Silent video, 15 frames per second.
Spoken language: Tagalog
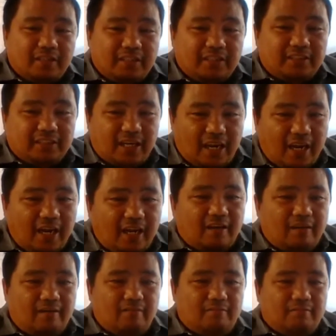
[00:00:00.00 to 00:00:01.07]

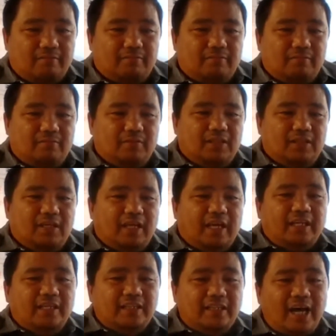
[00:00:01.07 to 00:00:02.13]
Israel.
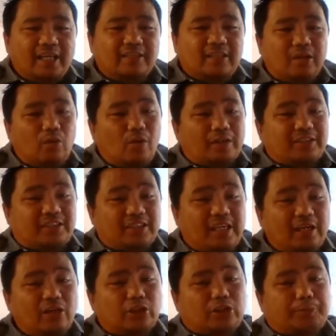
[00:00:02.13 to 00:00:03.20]
In that he was
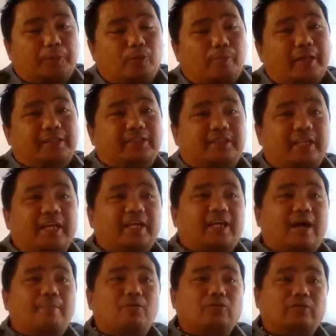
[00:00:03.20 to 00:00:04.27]
zealous for my
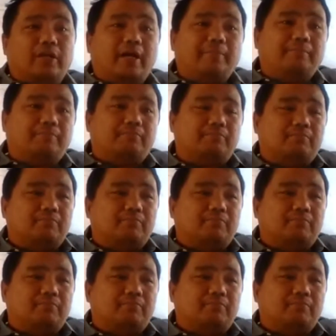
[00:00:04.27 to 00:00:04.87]
sake among them.